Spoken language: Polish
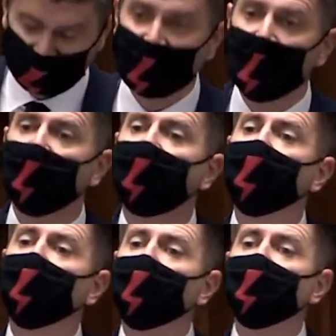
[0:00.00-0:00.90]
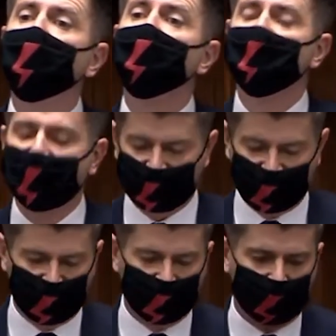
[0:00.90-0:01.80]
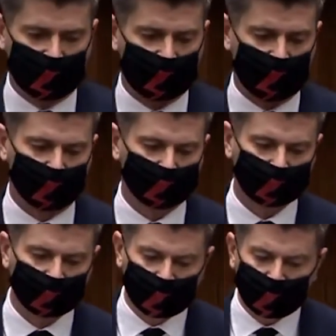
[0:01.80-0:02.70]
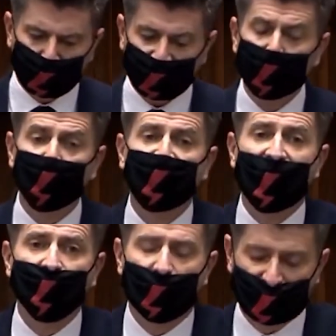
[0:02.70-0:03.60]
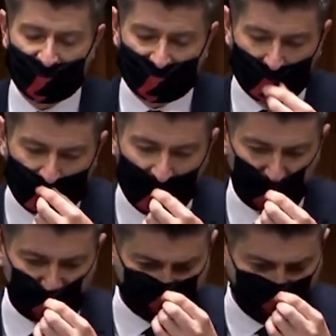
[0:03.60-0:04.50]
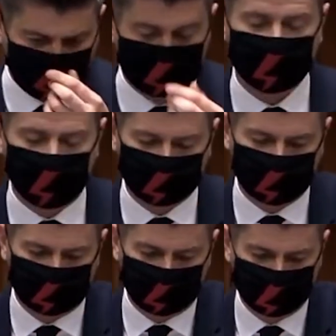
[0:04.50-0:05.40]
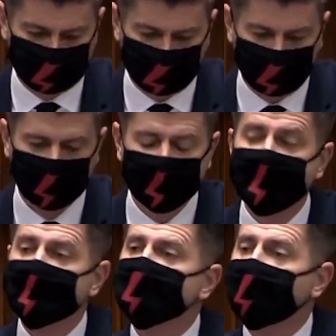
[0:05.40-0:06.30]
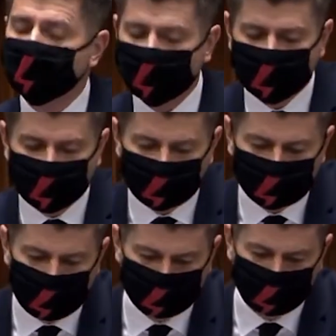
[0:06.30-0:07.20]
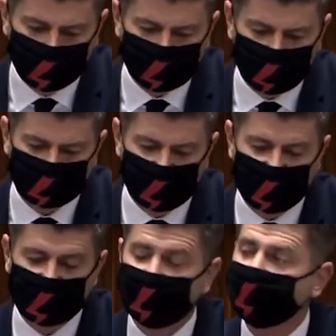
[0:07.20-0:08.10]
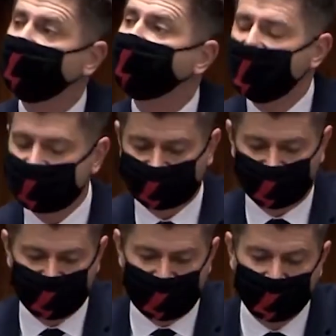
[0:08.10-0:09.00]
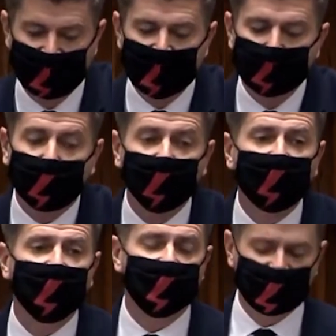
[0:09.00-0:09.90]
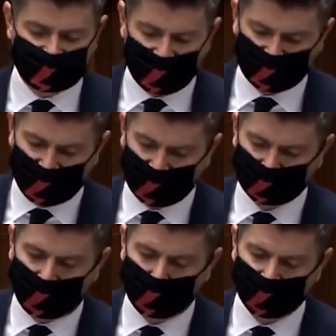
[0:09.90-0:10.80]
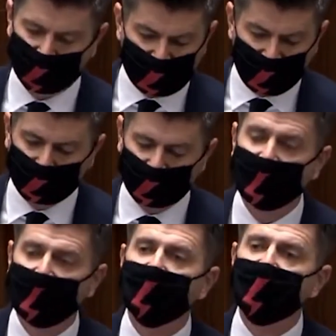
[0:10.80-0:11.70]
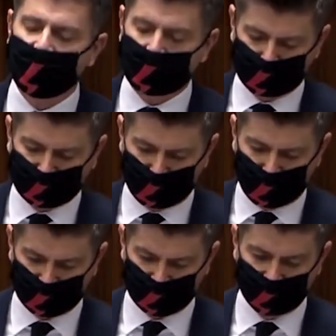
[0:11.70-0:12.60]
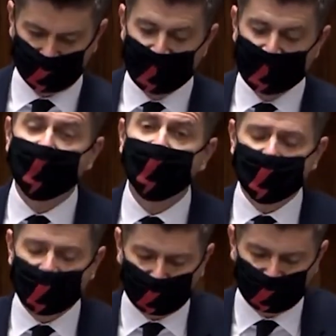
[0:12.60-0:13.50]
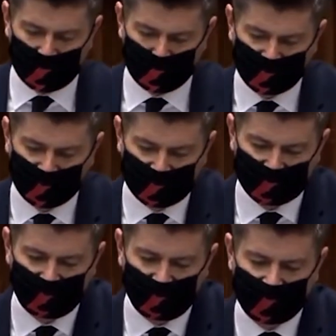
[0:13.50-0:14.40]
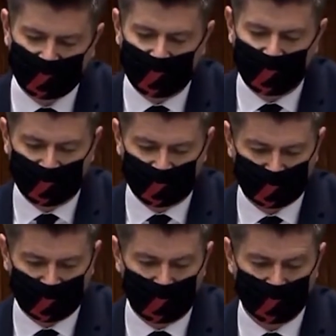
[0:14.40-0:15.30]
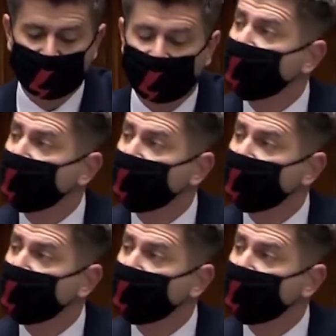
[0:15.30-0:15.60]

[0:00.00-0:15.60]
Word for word: Fundusz Sprawiedliwości już dawno przestał pełnić swoją pierwotną funkcję, stał się źródłem publicznych pieniędzy dla finansowania politycznych zachcianek Ziobry i jego przybocznych, gdzie się podziało finansowanie dla ofiar przemocy, gdzie